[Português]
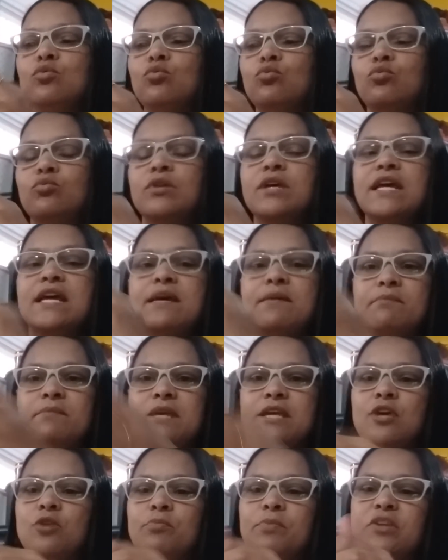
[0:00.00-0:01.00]
um.
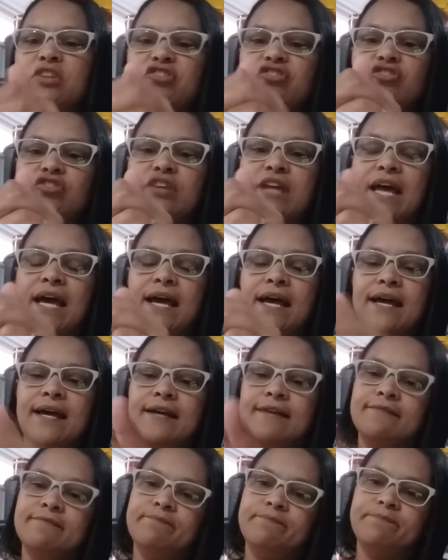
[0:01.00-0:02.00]
Eu pedi
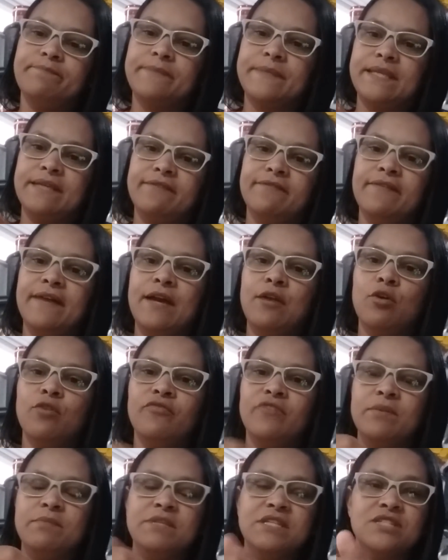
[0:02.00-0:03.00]
a
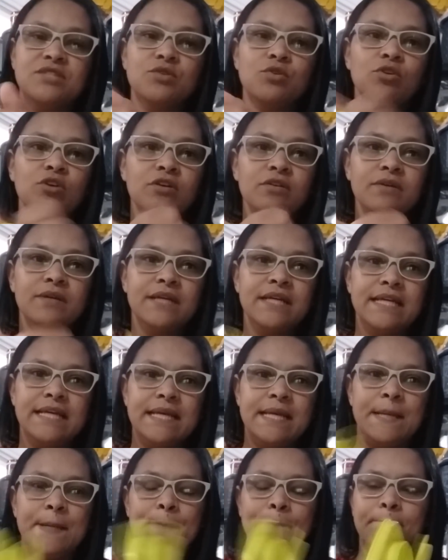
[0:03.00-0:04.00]
farofa bistrô,
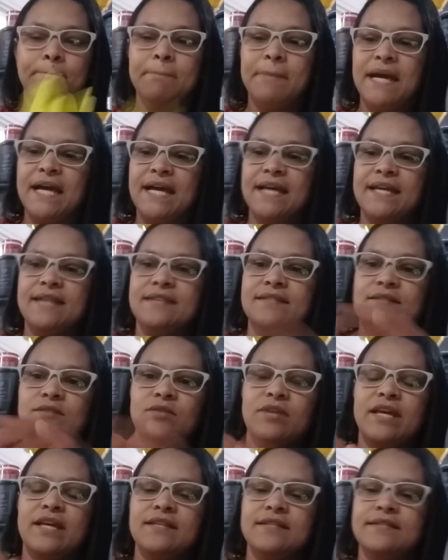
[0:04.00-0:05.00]
mas
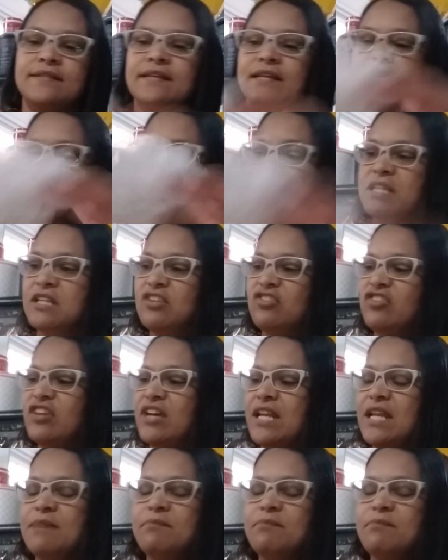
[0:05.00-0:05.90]
eu quero esse daqui pra deixar na